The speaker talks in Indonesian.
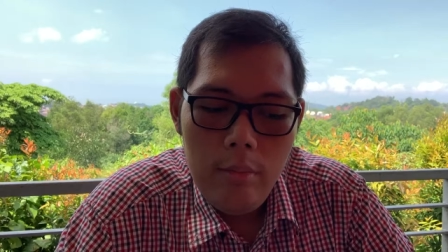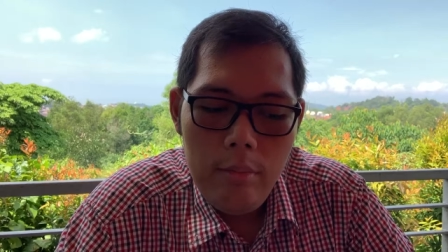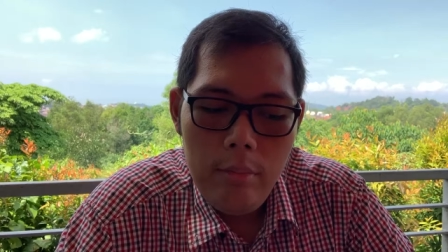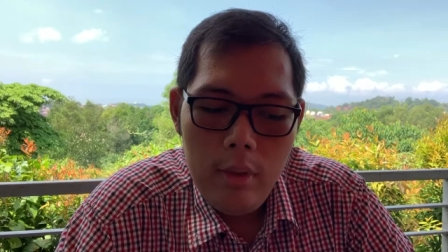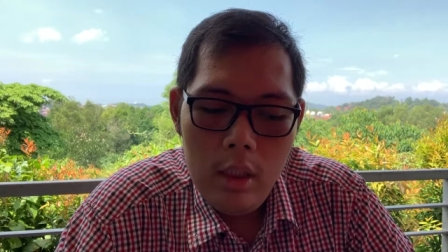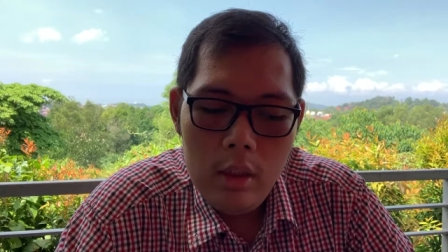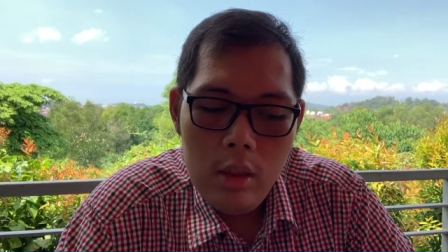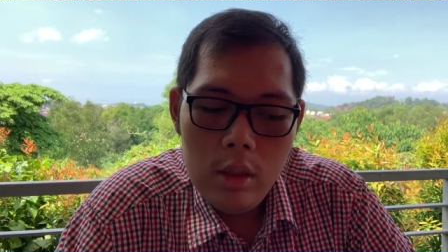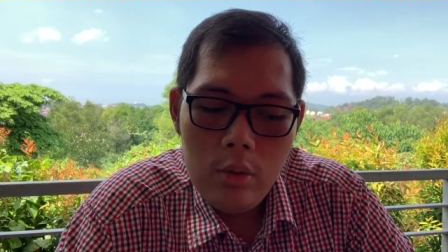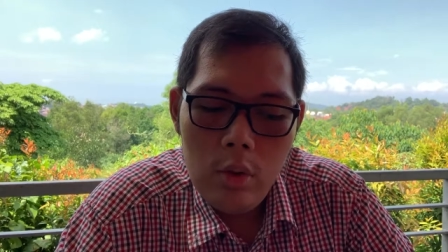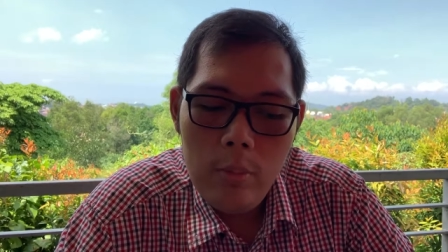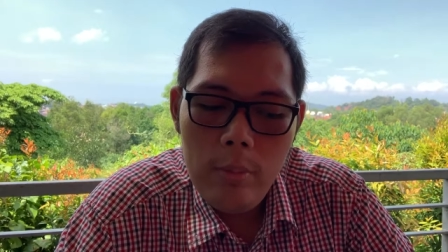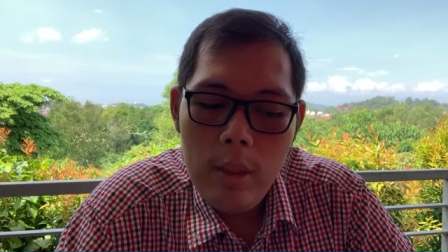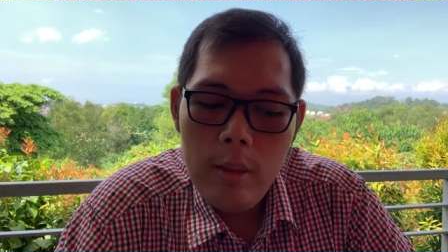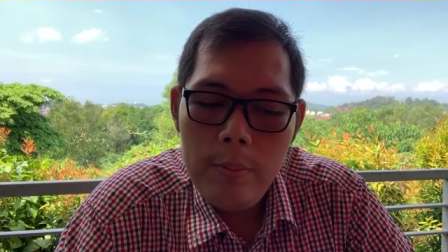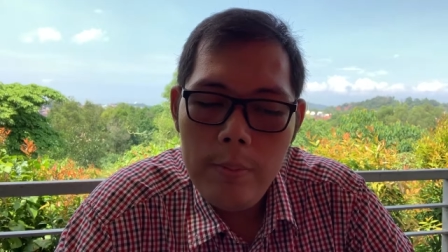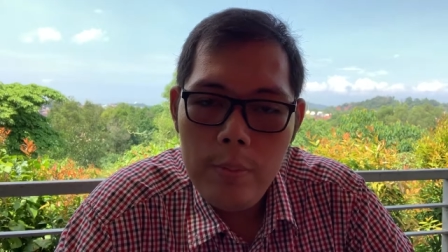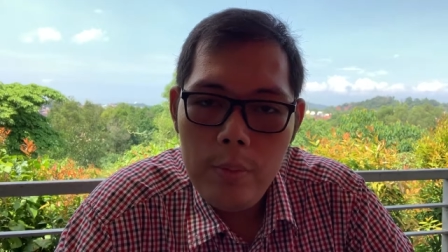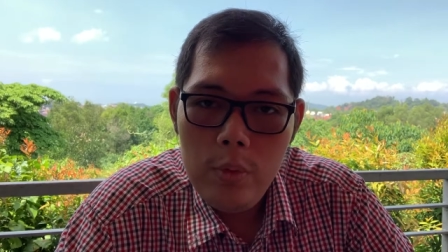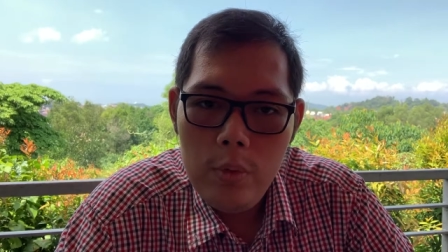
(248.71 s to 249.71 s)
Mahasiswa
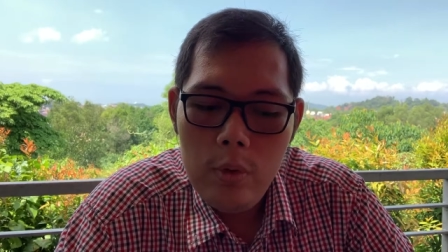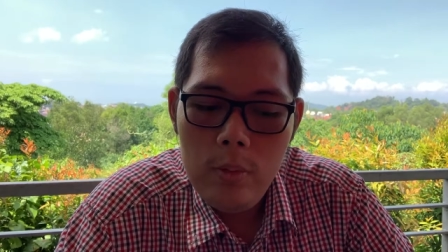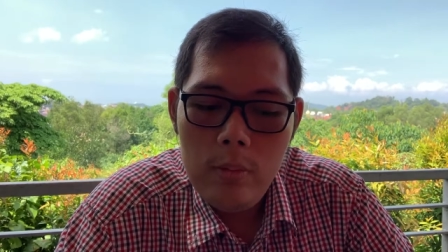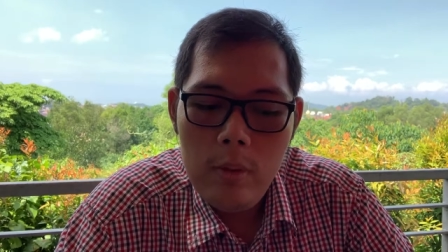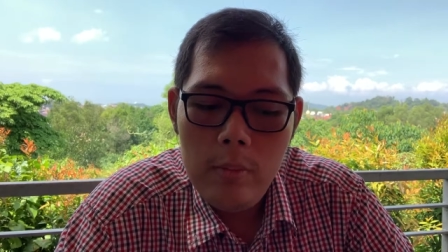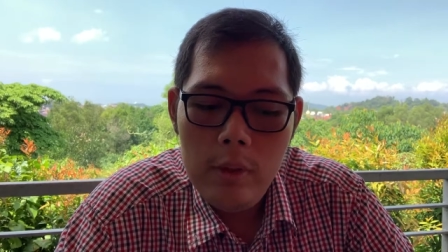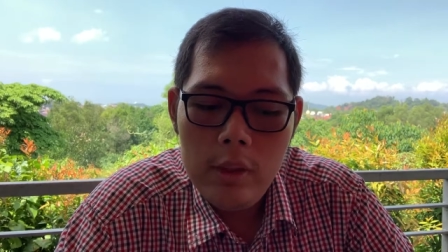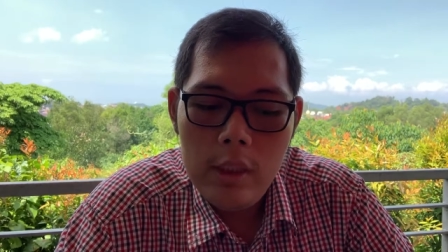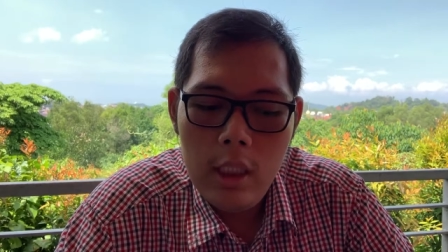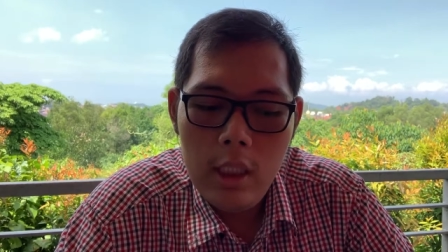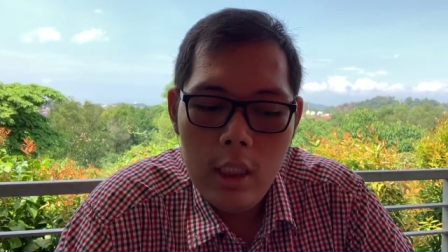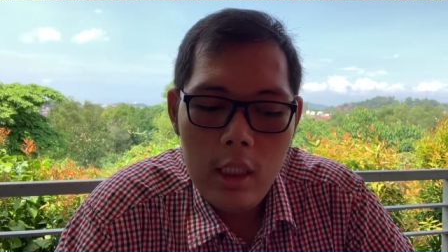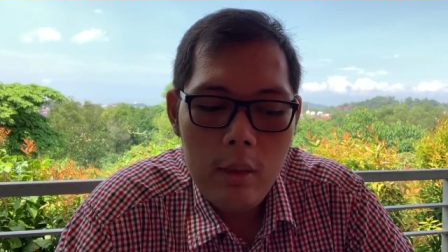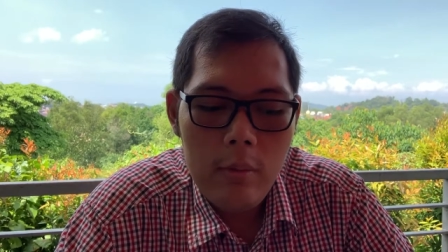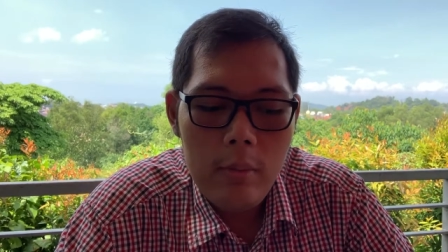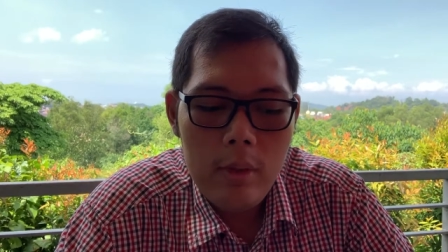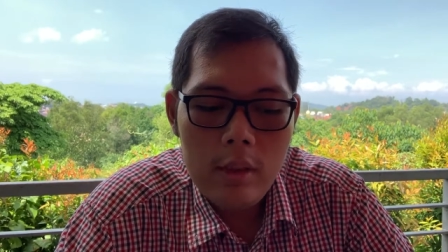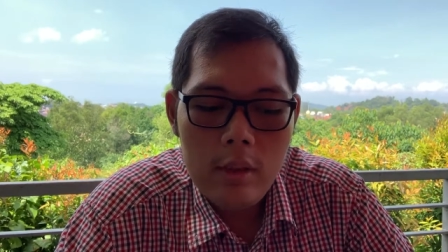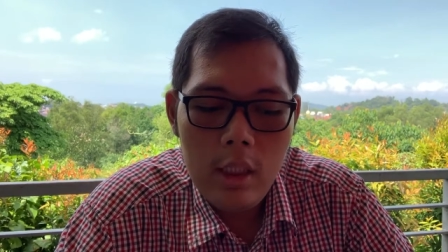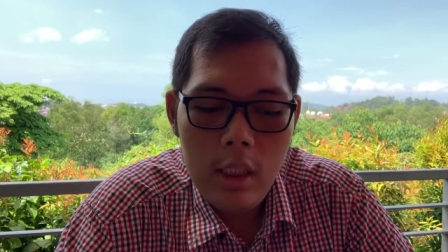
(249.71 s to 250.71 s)
mampu
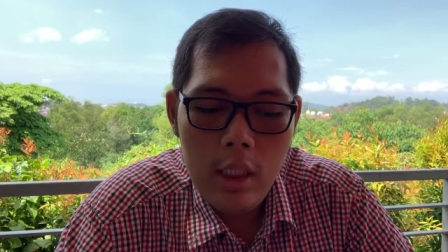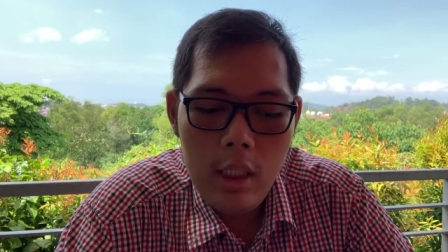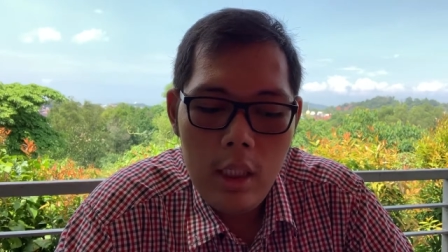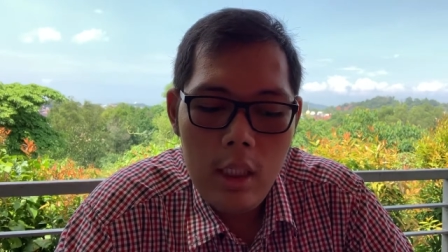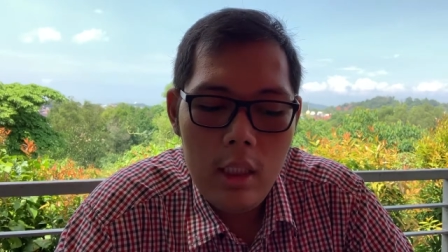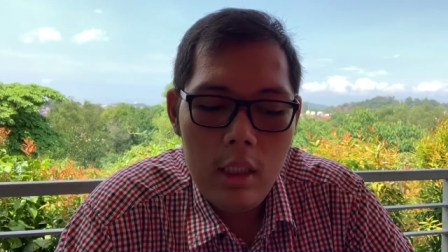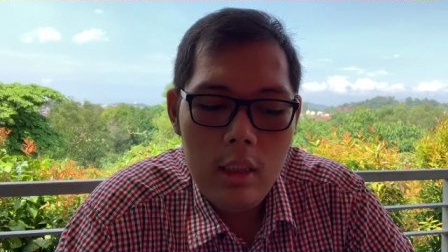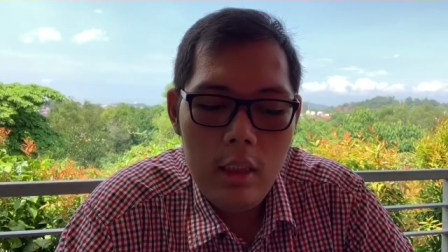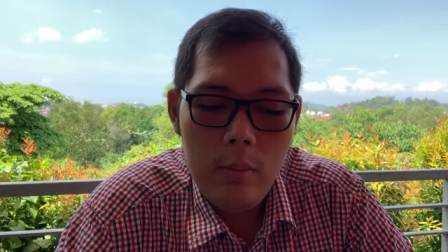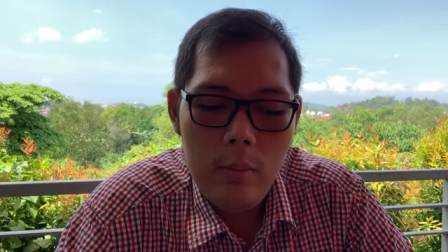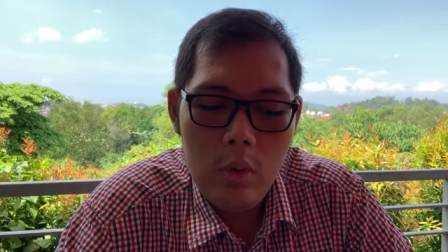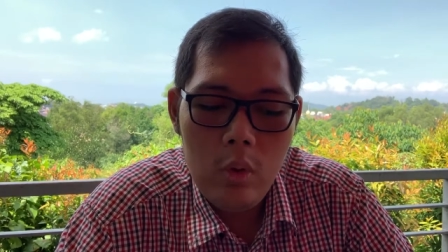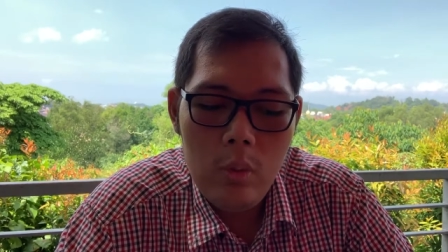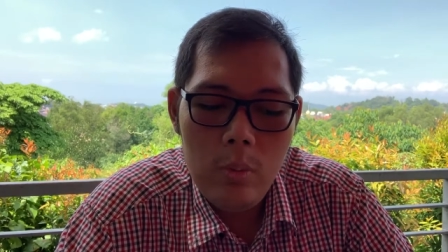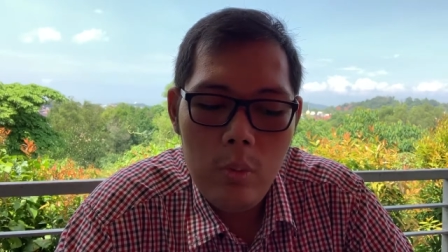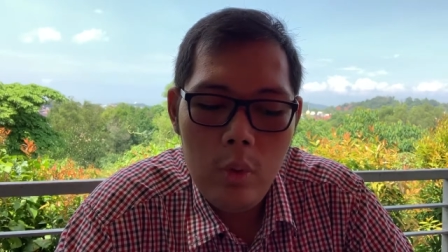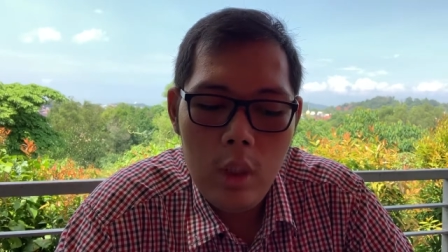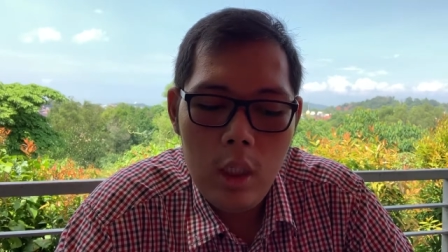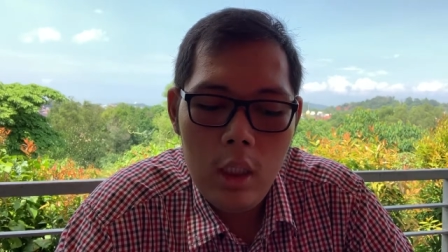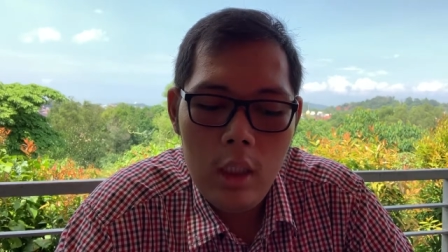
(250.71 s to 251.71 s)
memecahkan masalah yang
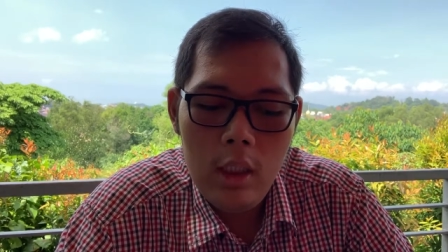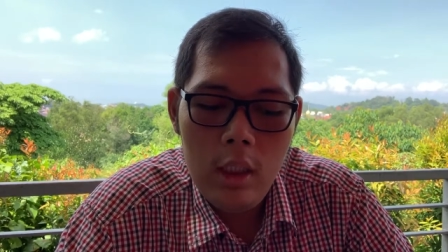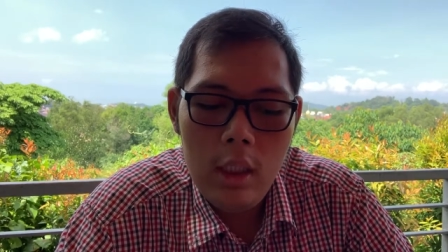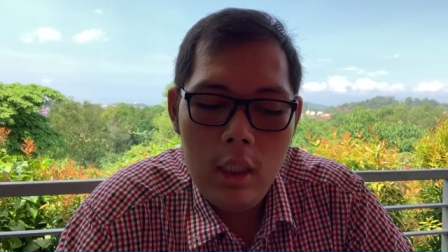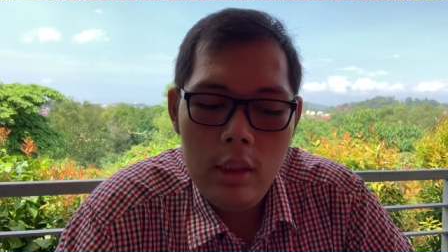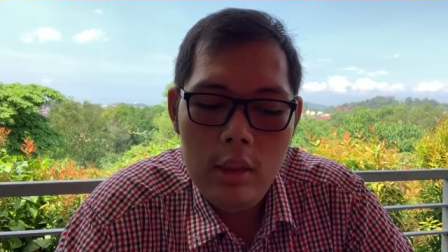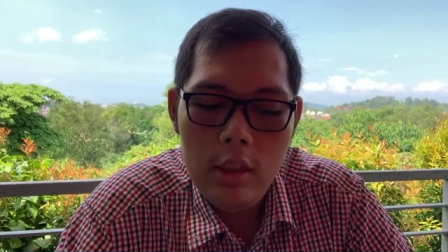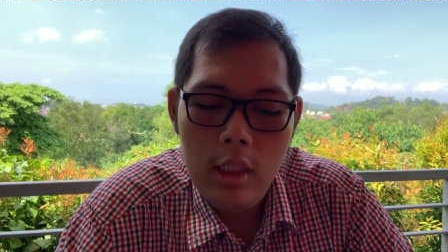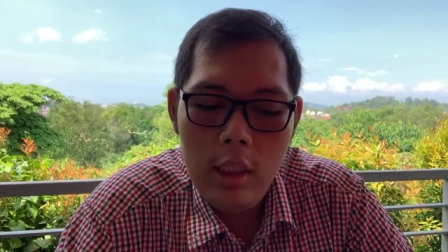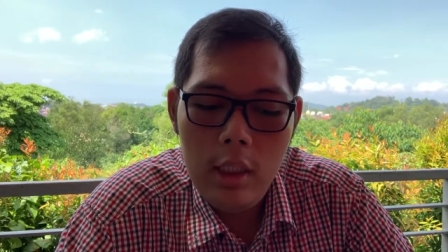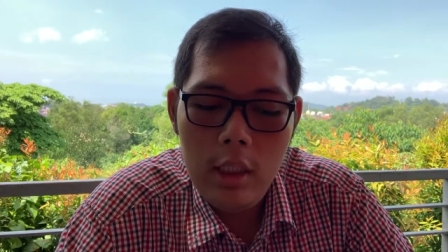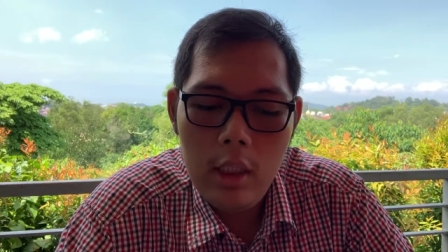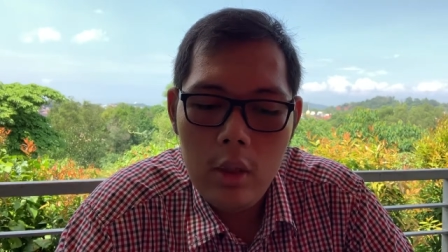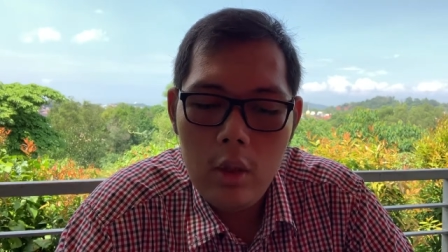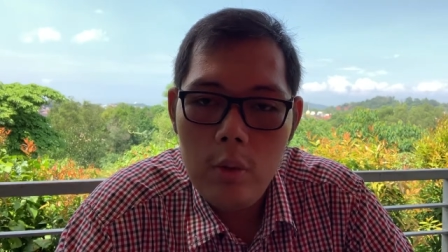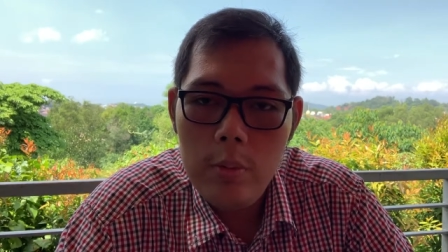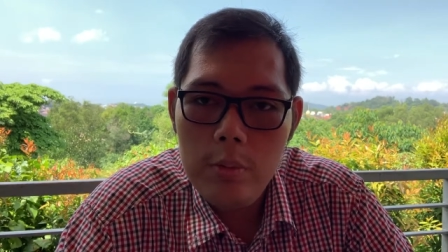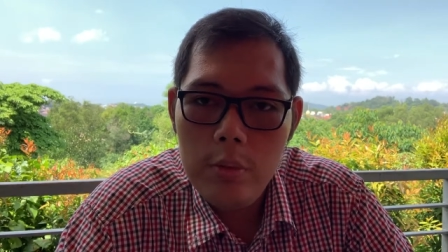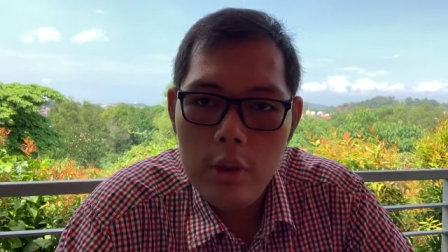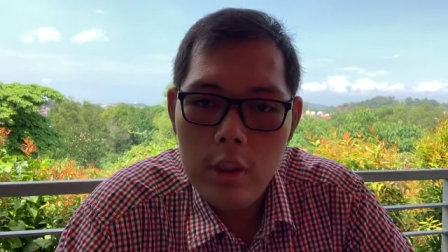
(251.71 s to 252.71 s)
berhubungan dengan jaringan
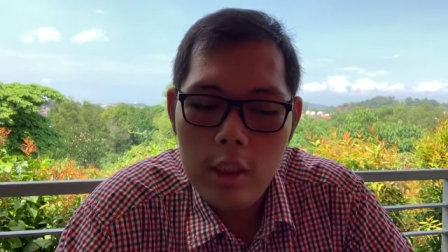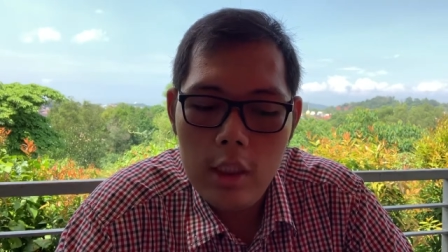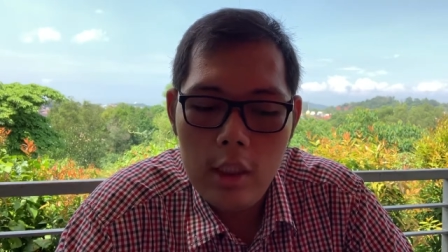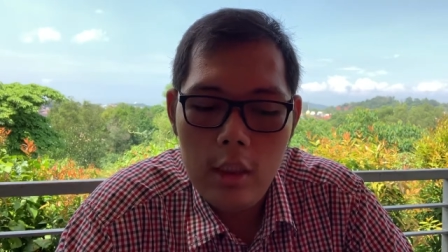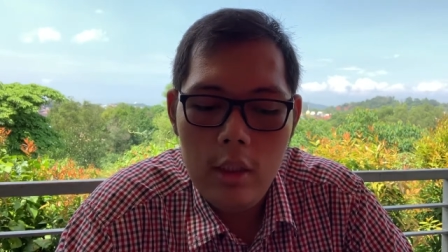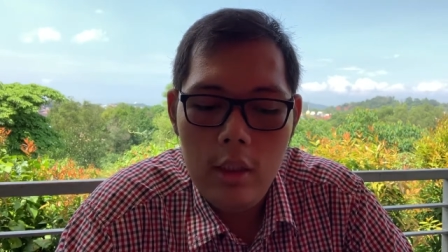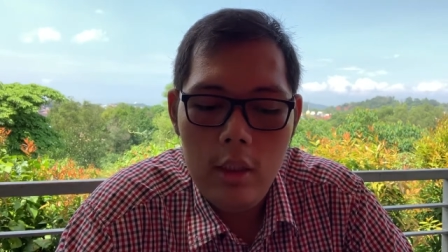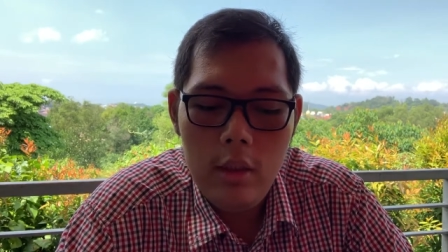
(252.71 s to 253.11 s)
komputer.